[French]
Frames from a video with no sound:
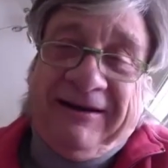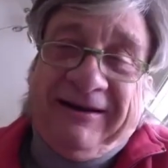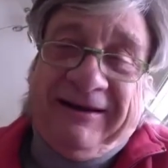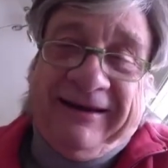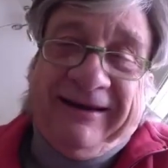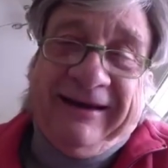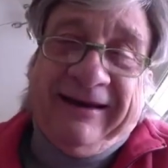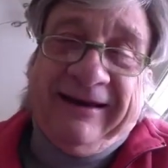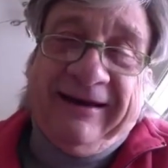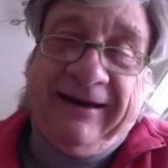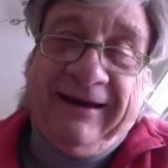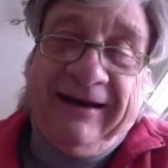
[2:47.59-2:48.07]

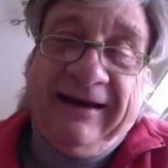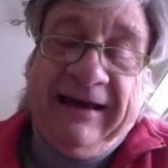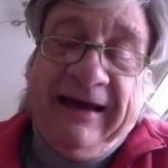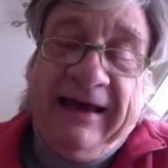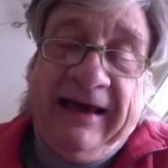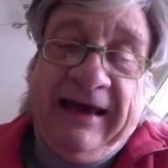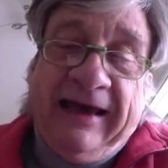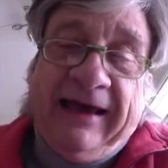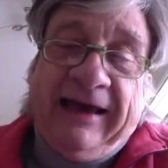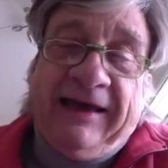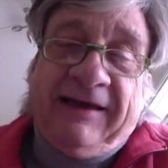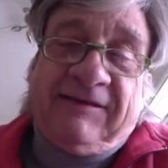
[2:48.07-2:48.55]
Et, euh,
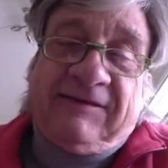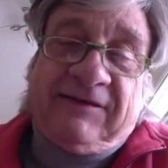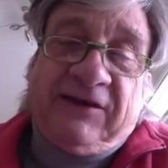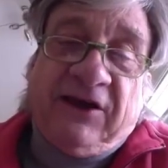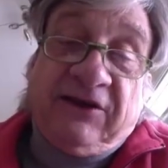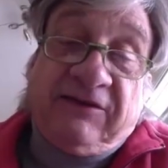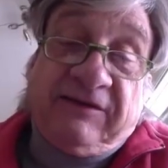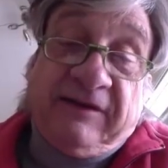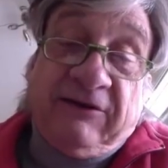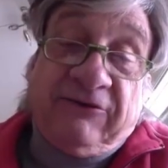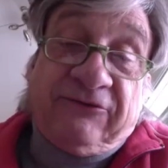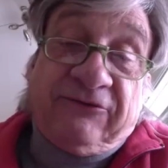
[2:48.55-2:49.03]
ce qui
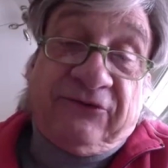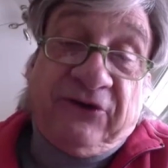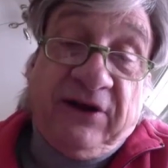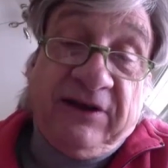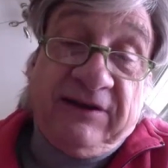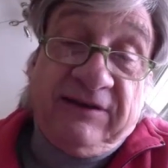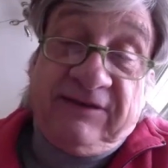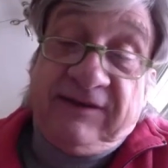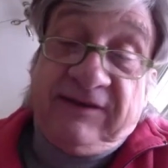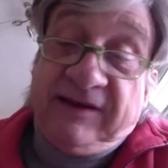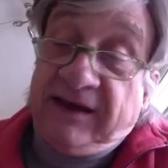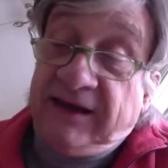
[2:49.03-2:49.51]
a été le
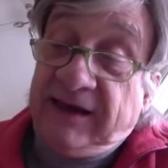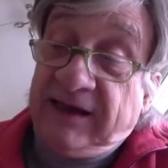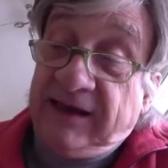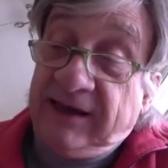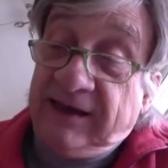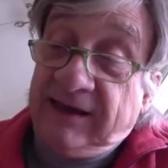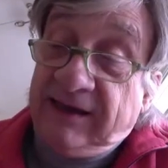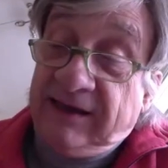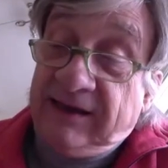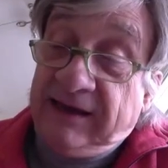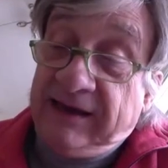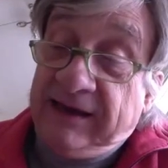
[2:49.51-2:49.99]
fun, c'est
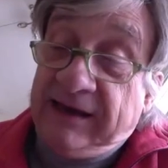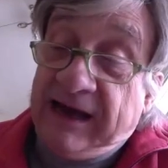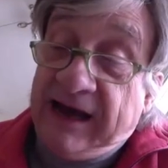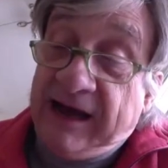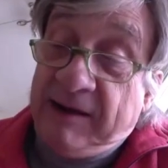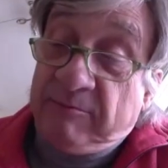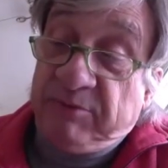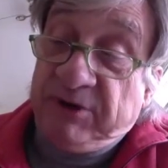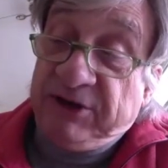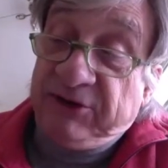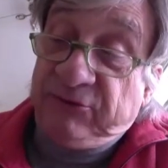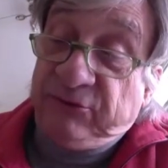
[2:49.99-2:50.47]
qu'il a
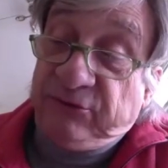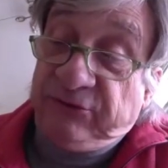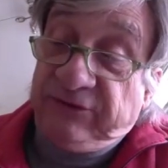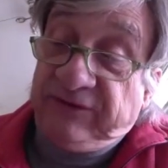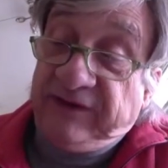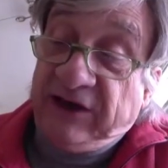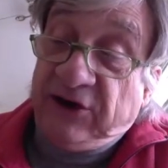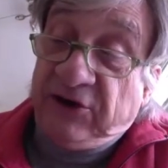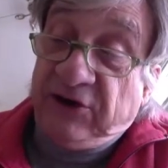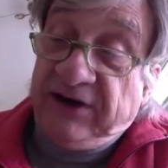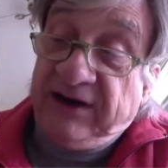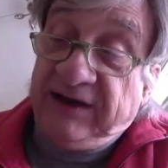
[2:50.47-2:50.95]
appelé tous
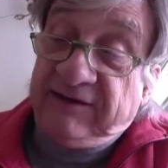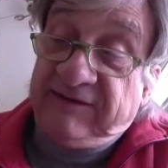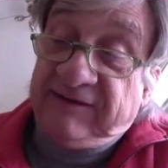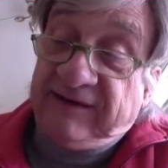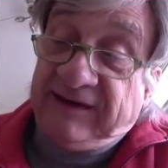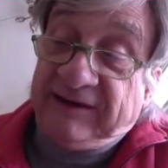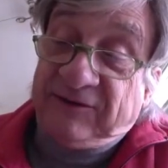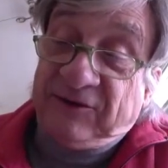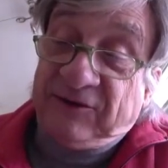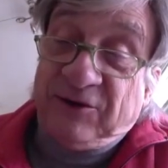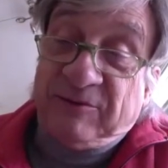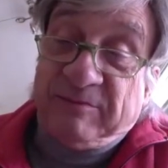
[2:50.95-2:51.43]
ses collègues
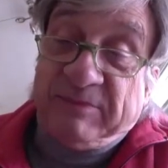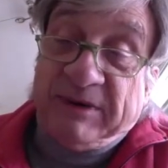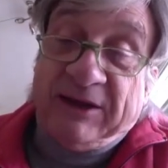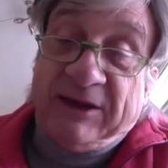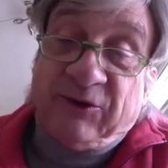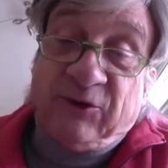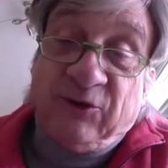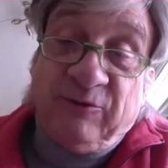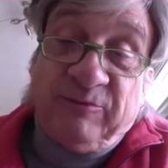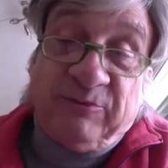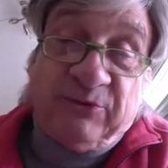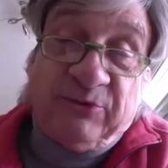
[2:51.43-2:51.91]
directeurs de
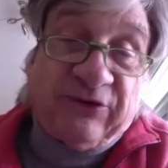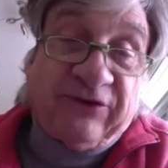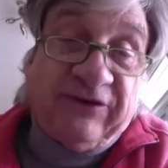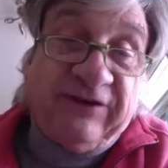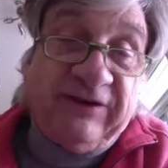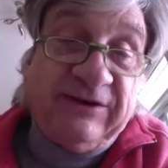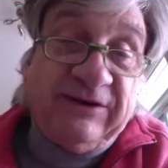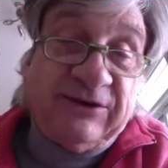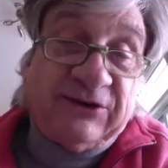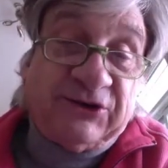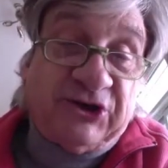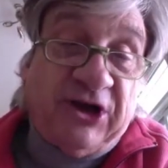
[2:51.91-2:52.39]
plateau pour
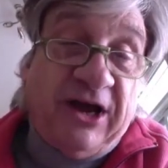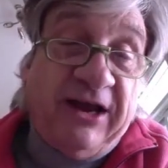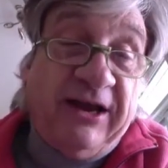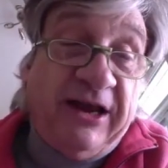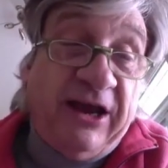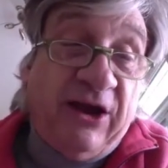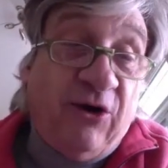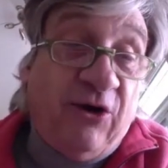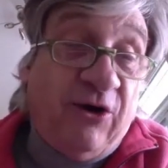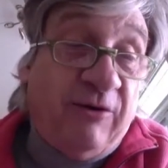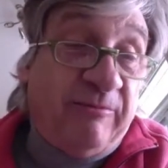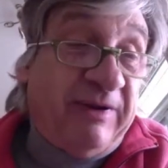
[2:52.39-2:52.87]
dire j'en
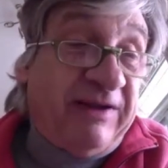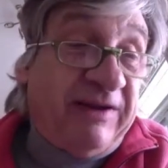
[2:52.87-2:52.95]
ai un.